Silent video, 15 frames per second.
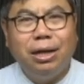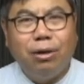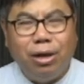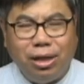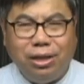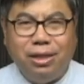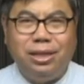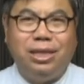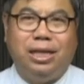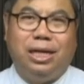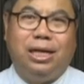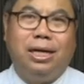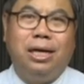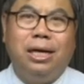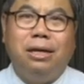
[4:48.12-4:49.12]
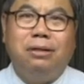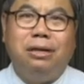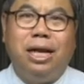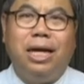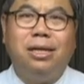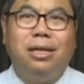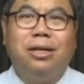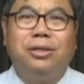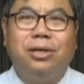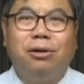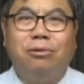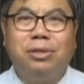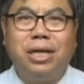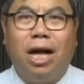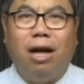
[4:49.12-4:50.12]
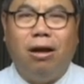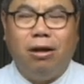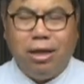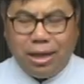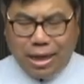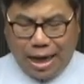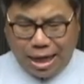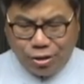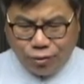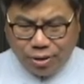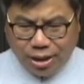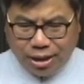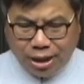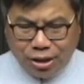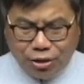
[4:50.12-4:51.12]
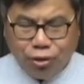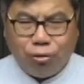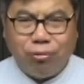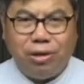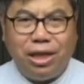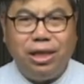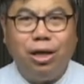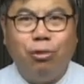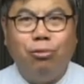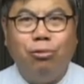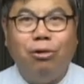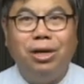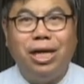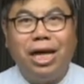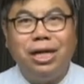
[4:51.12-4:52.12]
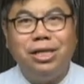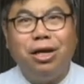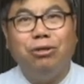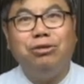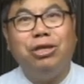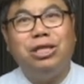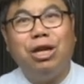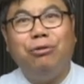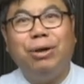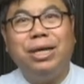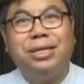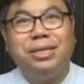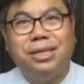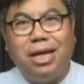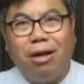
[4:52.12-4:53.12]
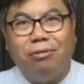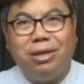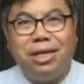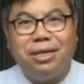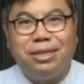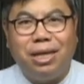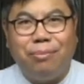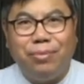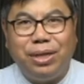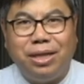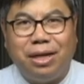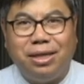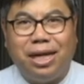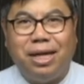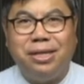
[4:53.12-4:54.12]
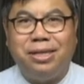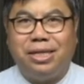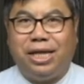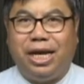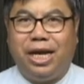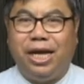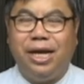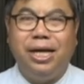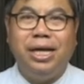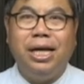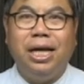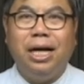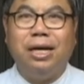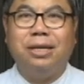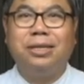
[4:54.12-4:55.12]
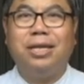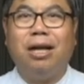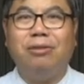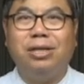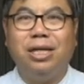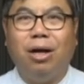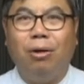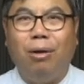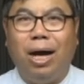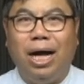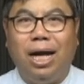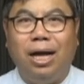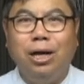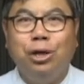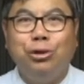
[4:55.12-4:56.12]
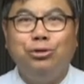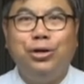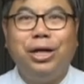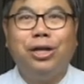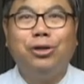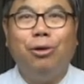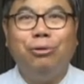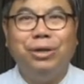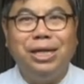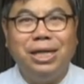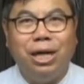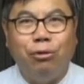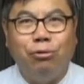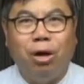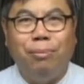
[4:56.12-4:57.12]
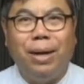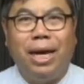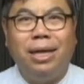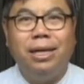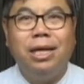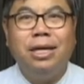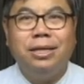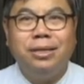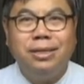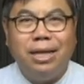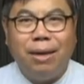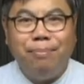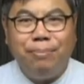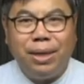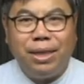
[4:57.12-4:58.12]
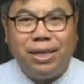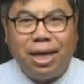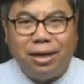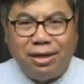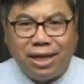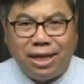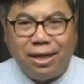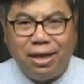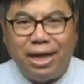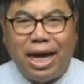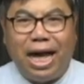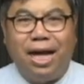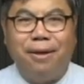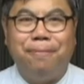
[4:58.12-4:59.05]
而已，人的受造还有一个有灵的活人要与这位上帝生命的连结，而上帝的话却供应了我们生命的灵粮。